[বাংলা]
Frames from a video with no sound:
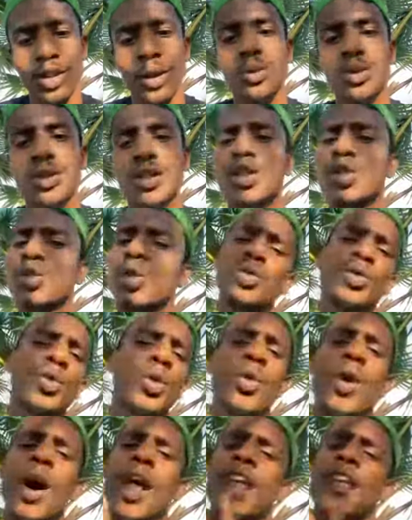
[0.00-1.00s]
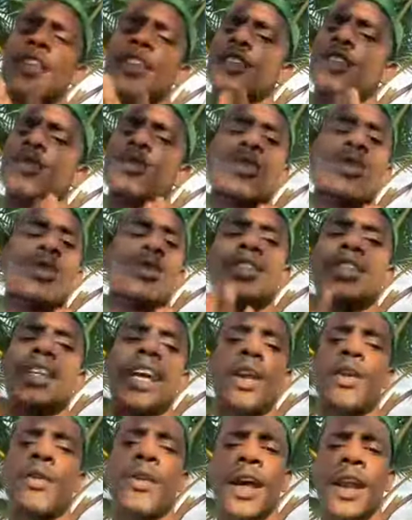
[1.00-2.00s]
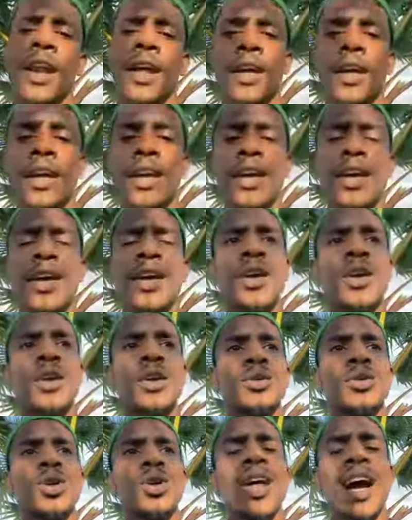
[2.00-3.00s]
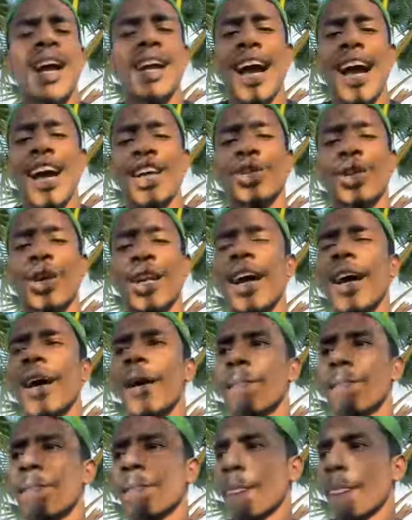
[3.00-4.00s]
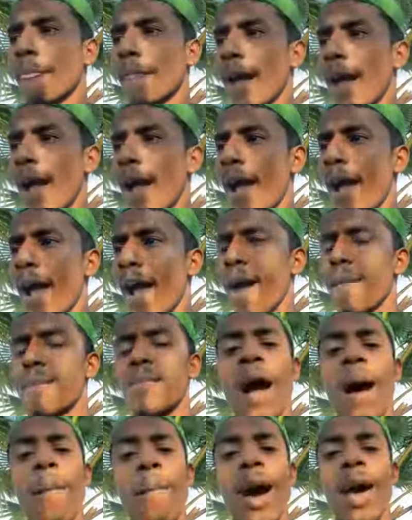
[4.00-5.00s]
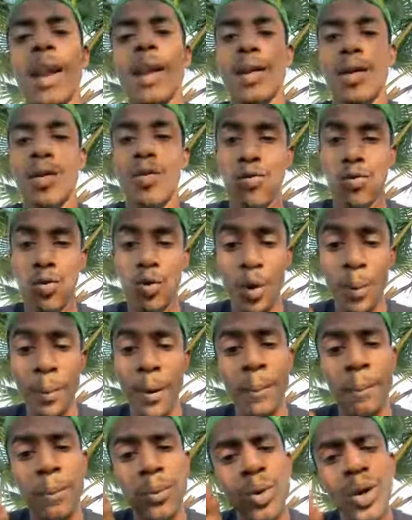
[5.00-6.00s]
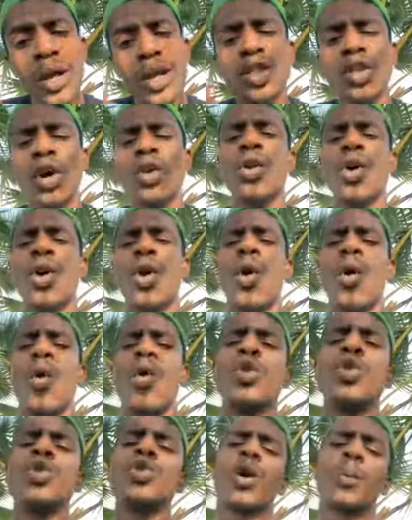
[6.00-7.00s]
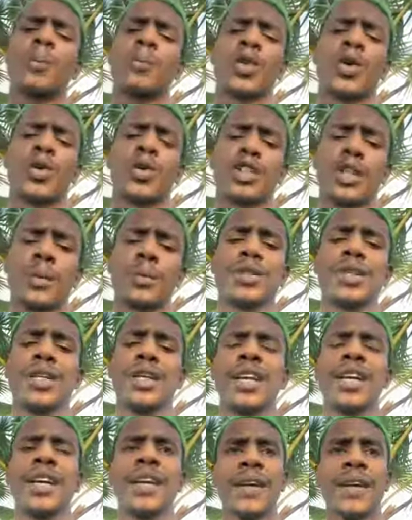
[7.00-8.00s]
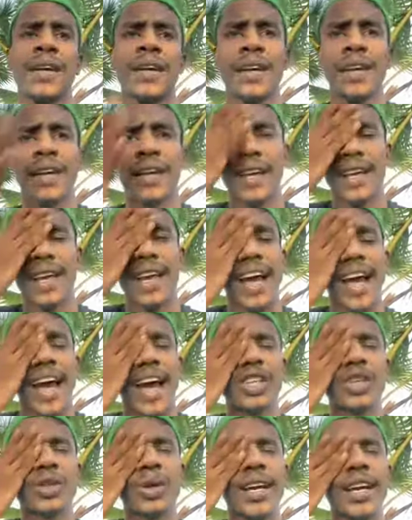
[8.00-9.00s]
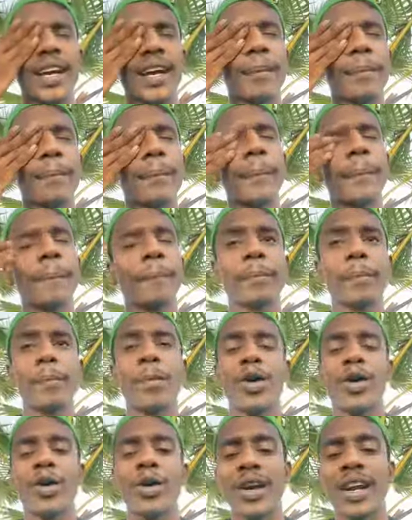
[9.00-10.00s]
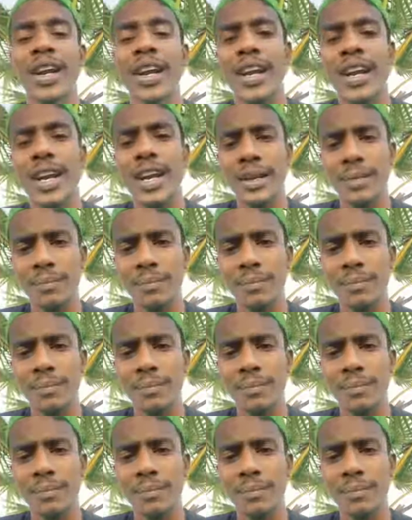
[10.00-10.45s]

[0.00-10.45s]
কথা যিনি শত্রুর আল্লাহ তাতে কোনোদিন গেল না তো যাক আসলে আমি আমার পূর্বের ভুলের জন্য অনুতপ্ত কথা বুঝেননি আসলে মনে করেন